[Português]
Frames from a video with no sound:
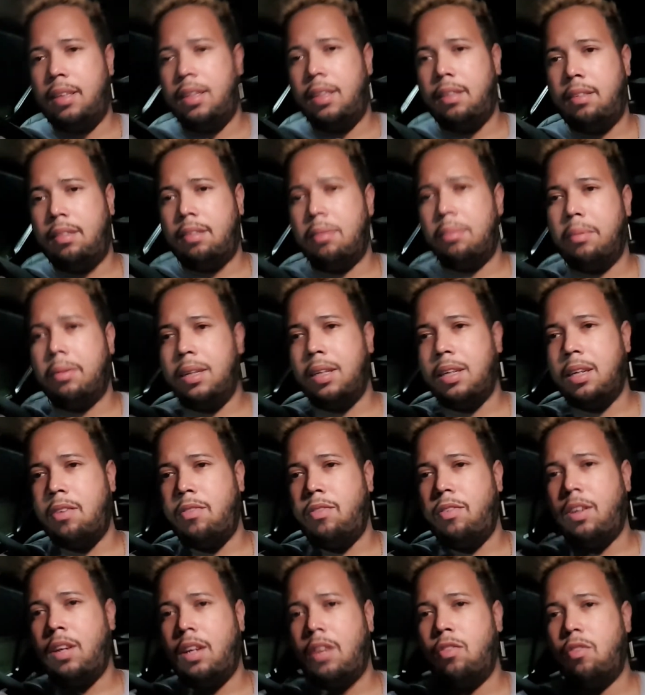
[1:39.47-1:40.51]
E semana que
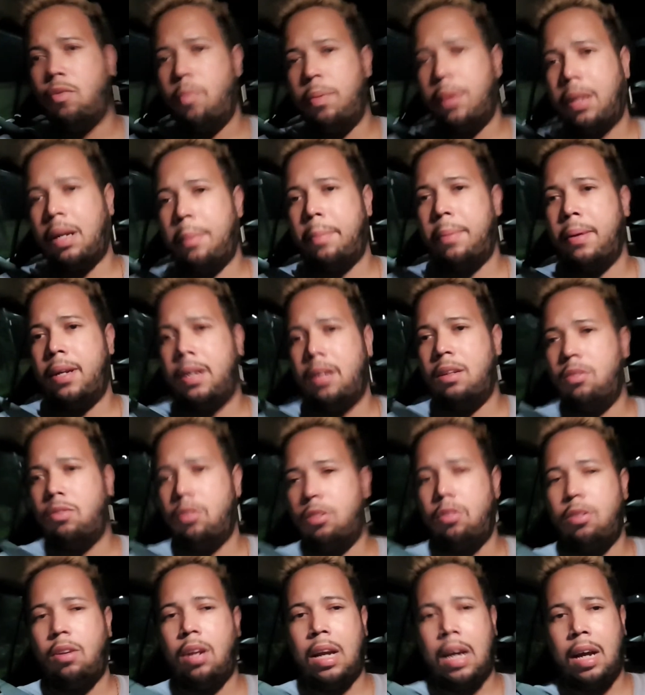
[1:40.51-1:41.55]
vem eu vou estar pegando
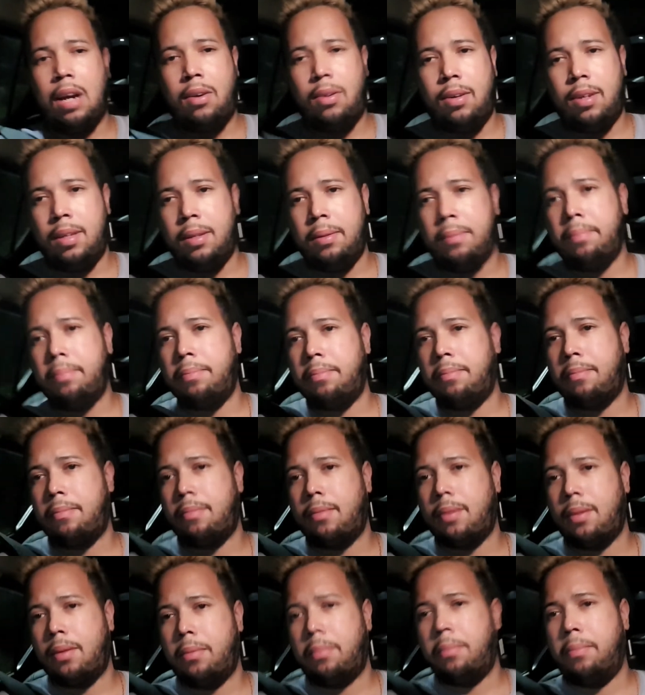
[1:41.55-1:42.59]
outro carro aí
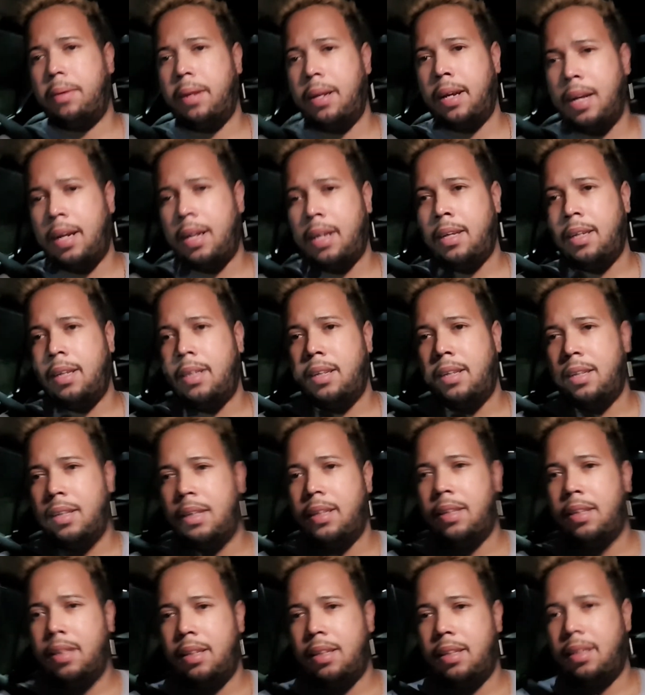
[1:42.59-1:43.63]
pra
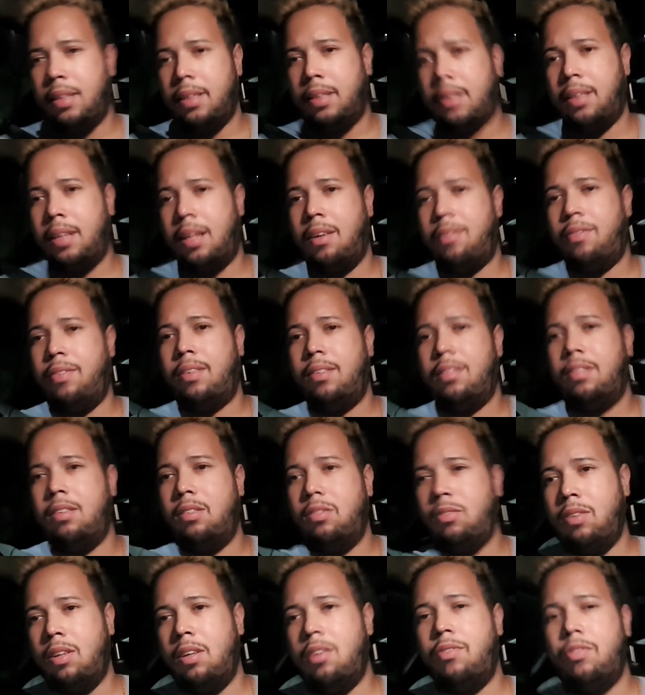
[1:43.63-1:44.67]
estar tá
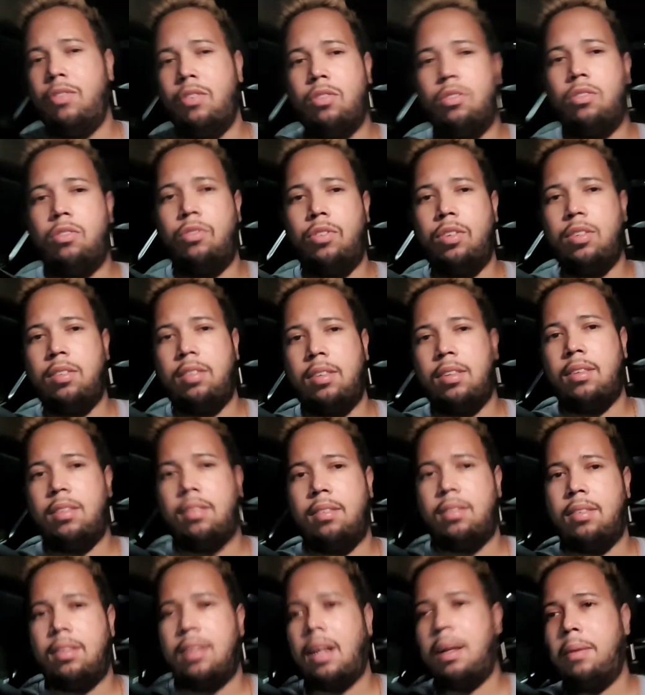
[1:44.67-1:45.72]
fazendo um review com
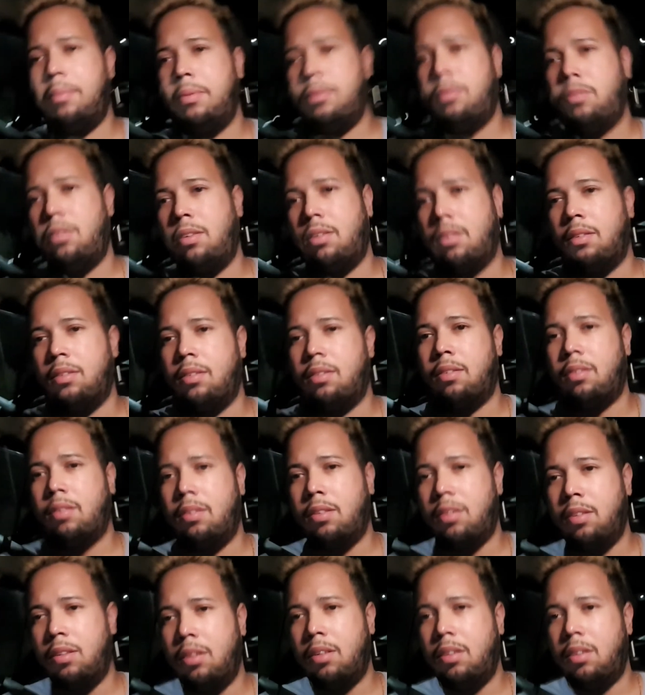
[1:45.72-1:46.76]
vocês, tá pessoal?
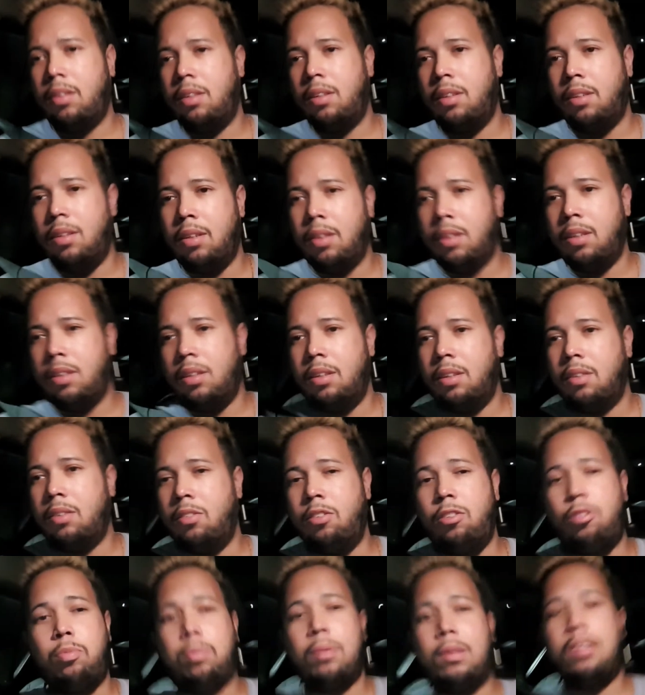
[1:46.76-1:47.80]

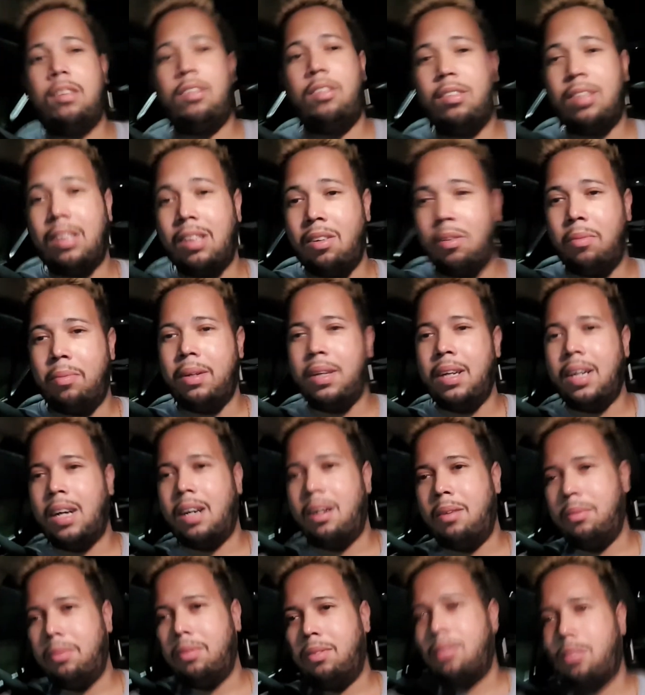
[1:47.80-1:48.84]
Hoje os passageiros estavam bem
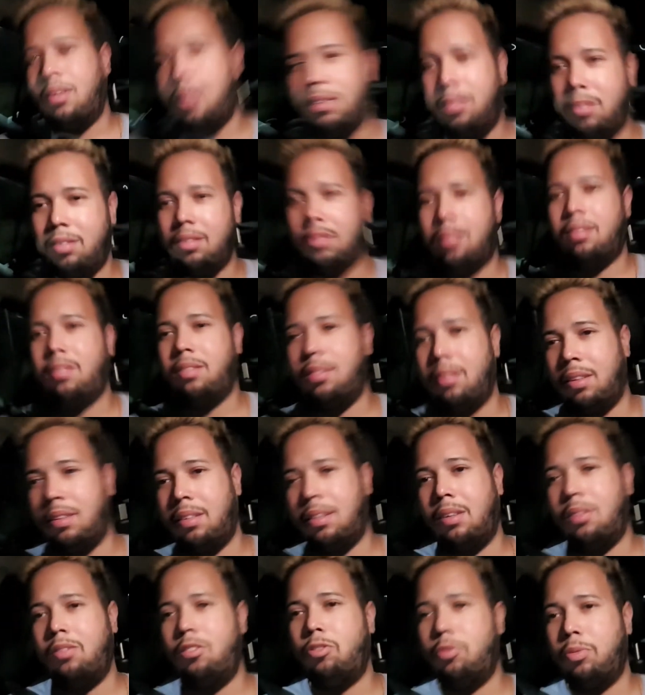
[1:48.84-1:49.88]
calmos, só esses,
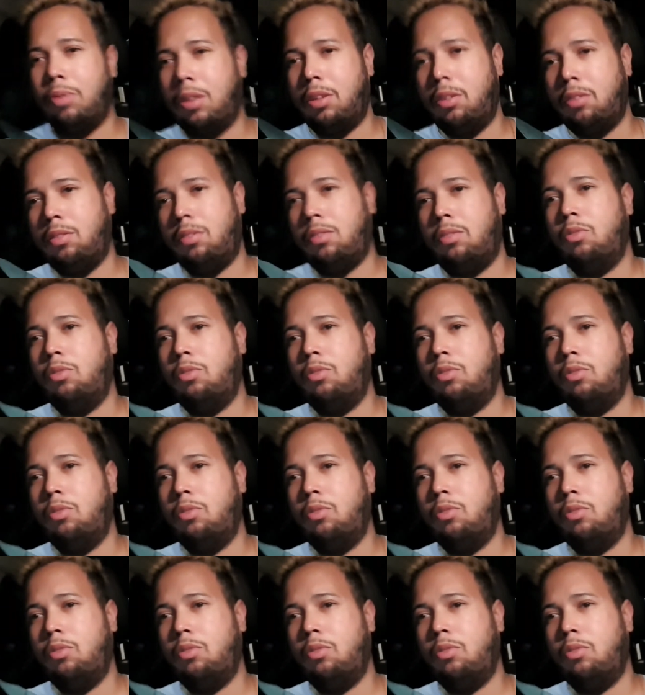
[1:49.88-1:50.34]
essa última que